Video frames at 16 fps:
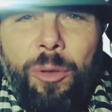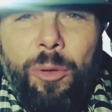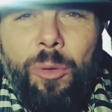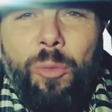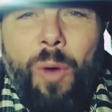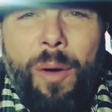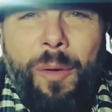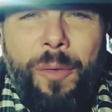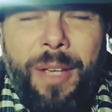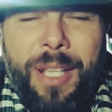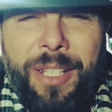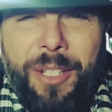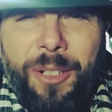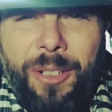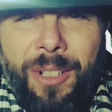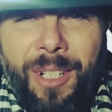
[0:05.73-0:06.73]
in un nuovo
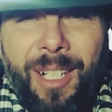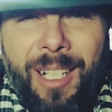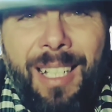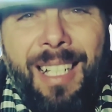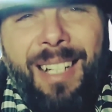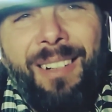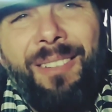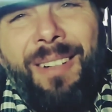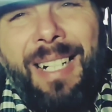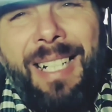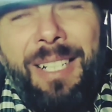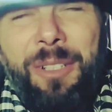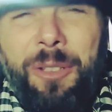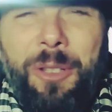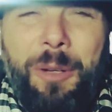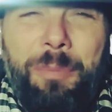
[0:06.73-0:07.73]
video.
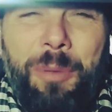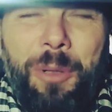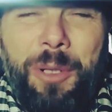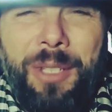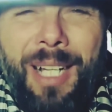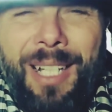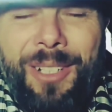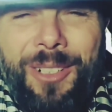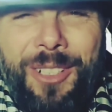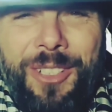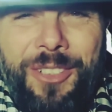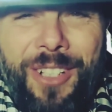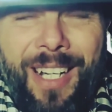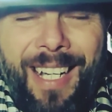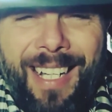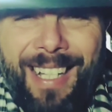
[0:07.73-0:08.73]
Guarda dove ti ho portato
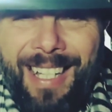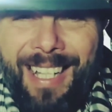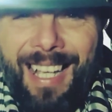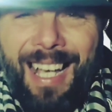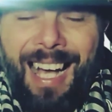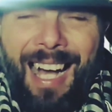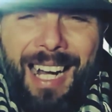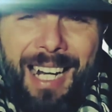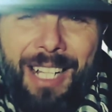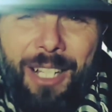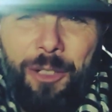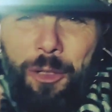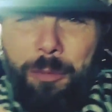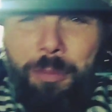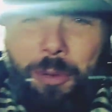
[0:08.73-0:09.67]
oggi, eh. Allora io ti ho